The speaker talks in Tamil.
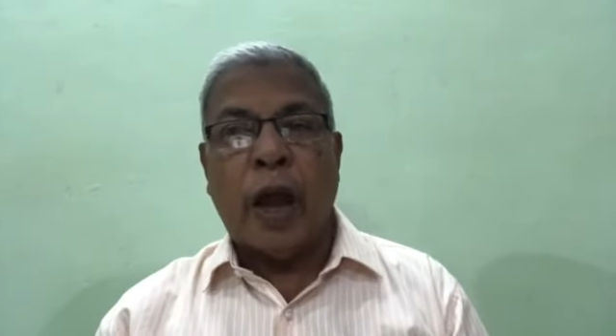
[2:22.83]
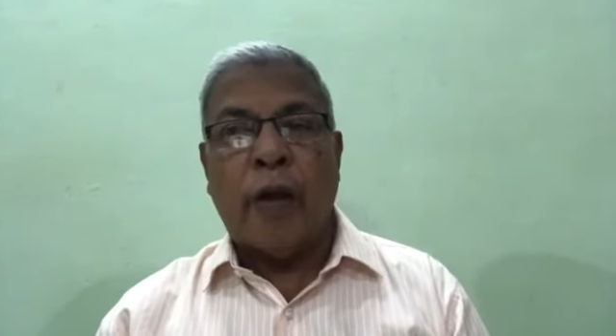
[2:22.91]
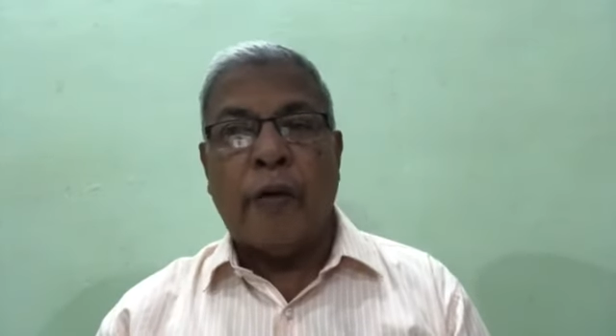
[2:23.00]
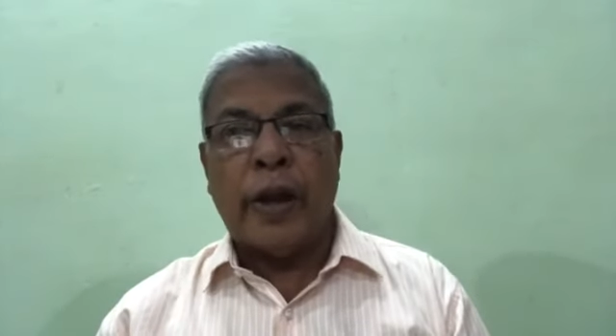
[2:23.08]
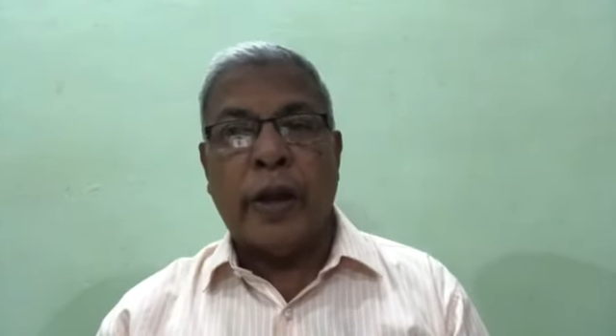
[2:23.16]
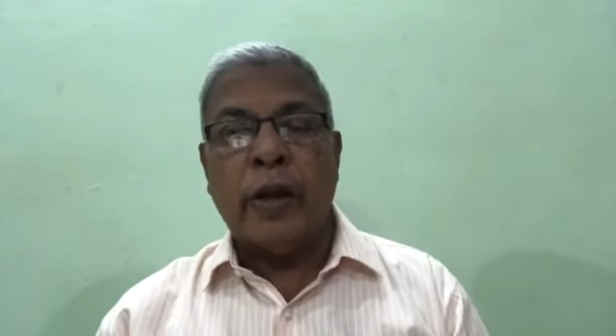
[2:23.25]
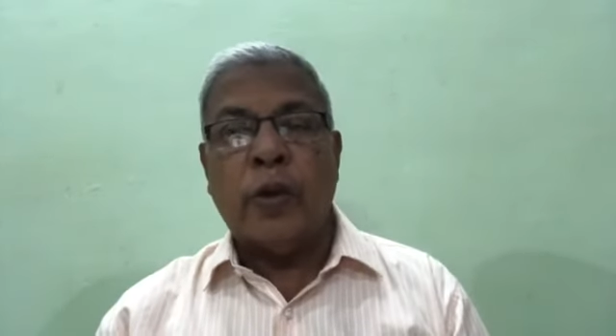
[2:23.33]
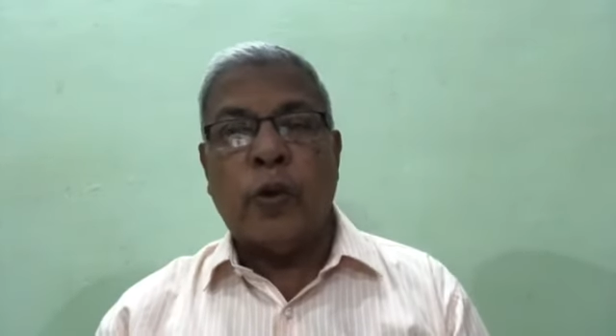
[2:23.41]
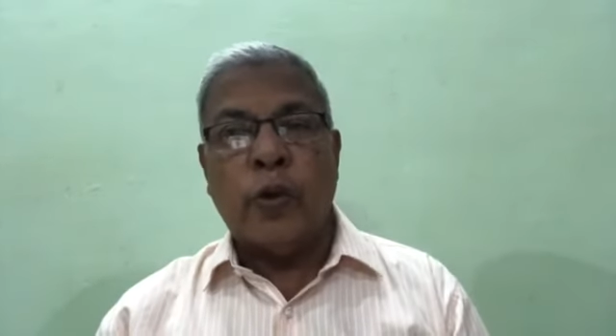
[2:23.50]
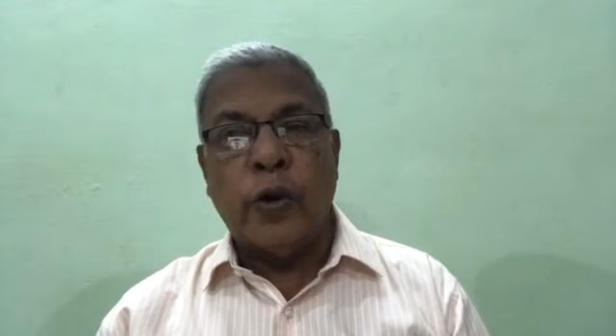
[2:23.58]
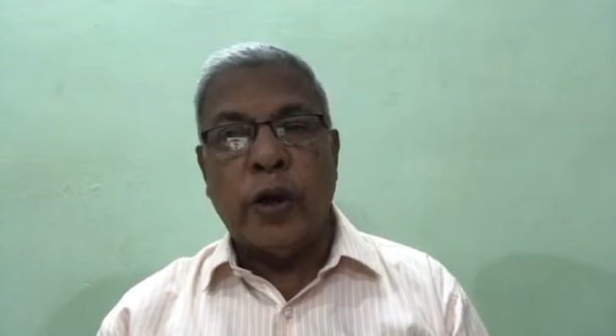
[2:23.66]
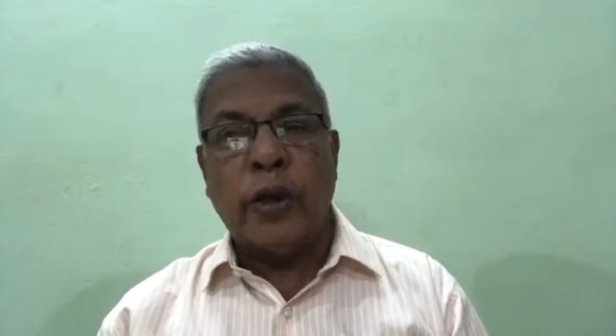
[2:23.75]
அவர்
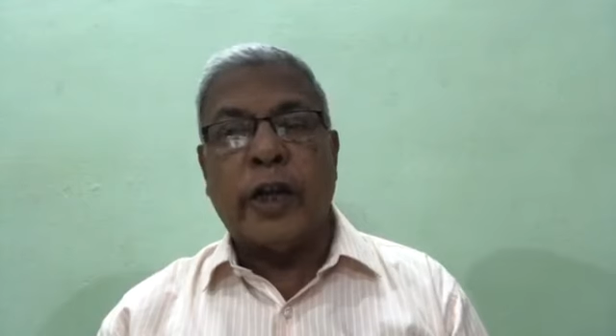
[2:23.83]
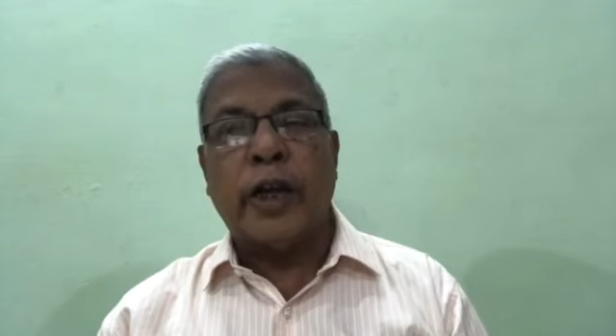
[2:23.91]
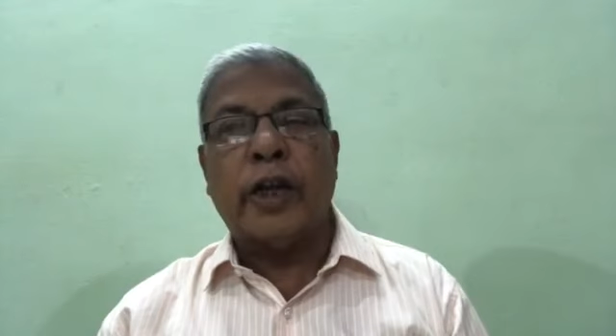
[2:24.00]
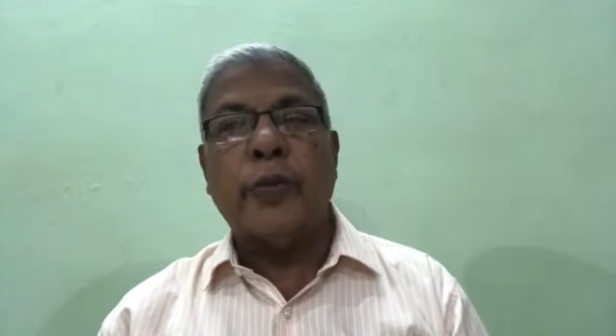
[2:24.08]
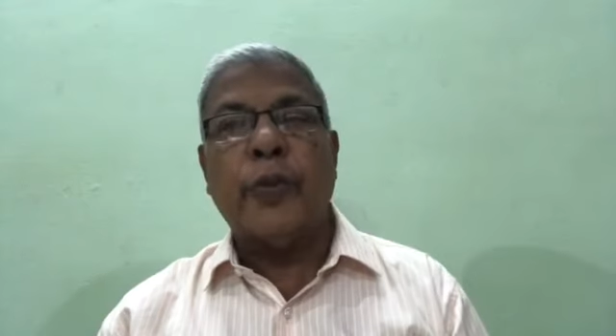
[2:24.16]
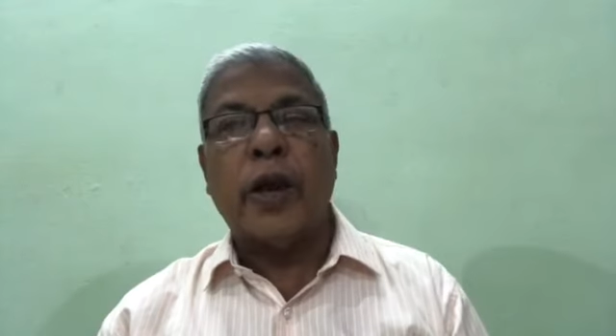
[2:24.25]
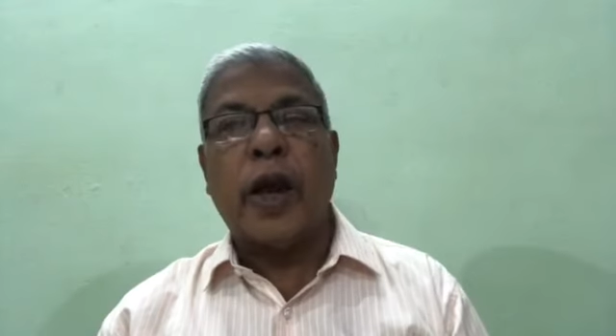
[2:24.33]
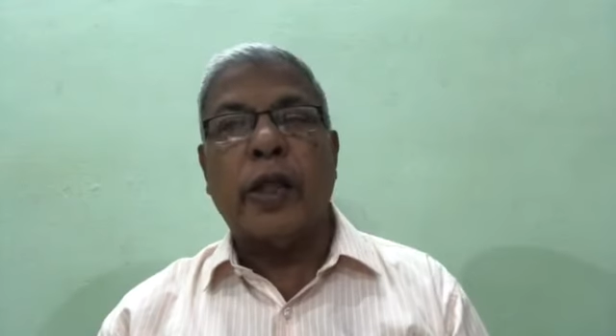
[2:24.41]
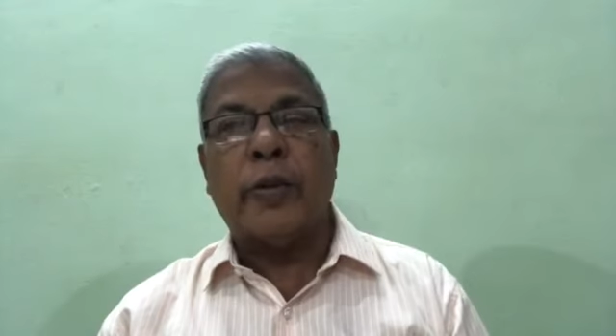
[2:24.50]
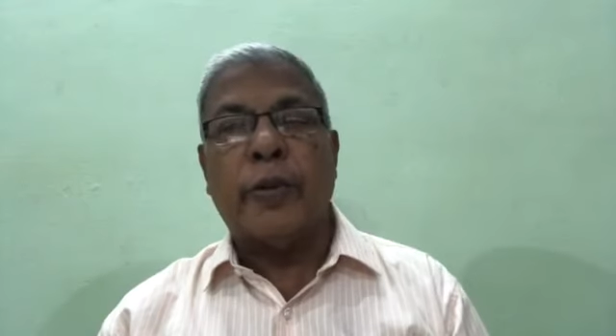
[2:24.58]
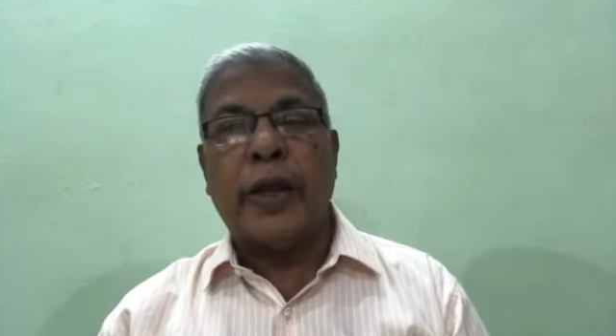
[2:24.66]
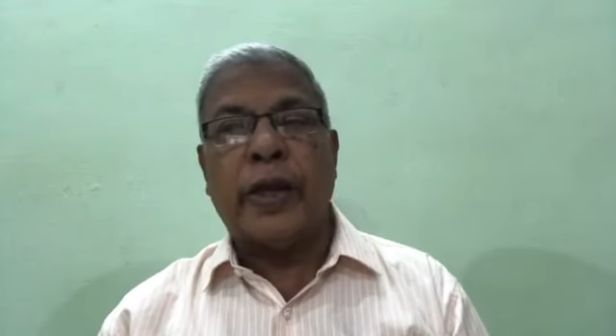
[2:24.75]
ஒன்றும் கெட்டு
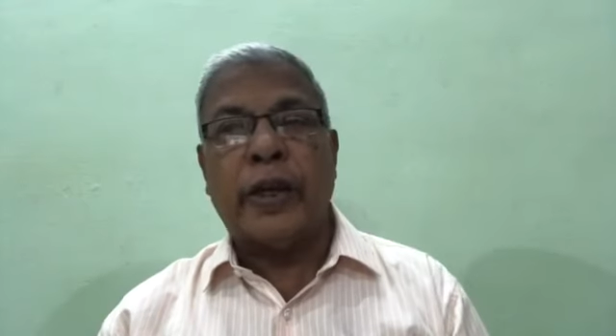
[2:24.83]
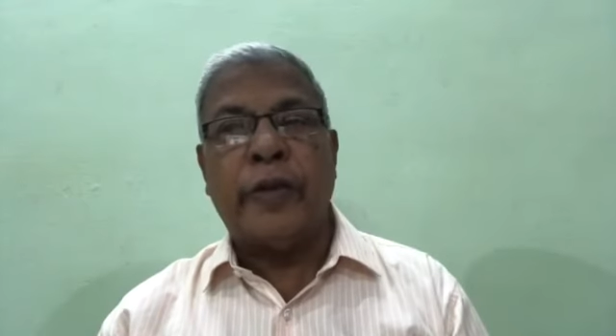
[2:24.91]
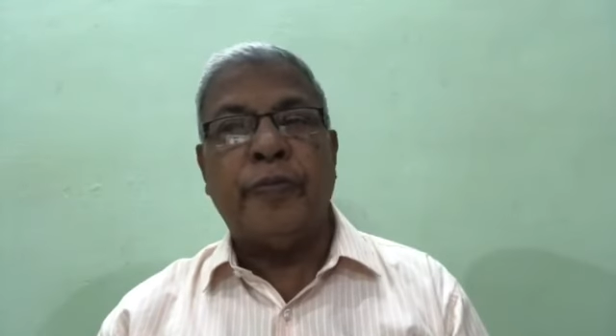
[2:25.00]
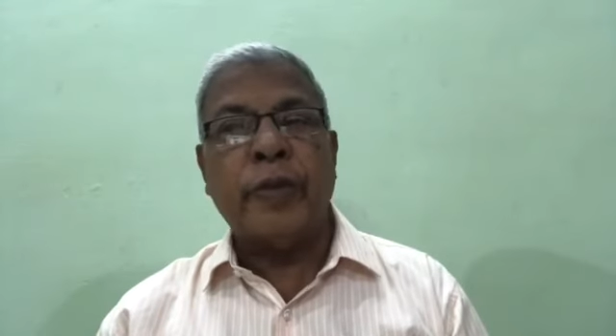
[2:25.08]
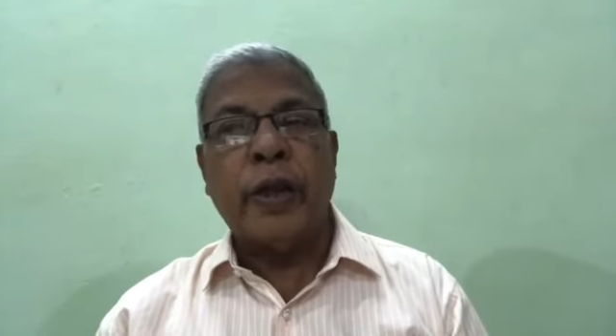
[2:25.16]
போகாதபடிக்கு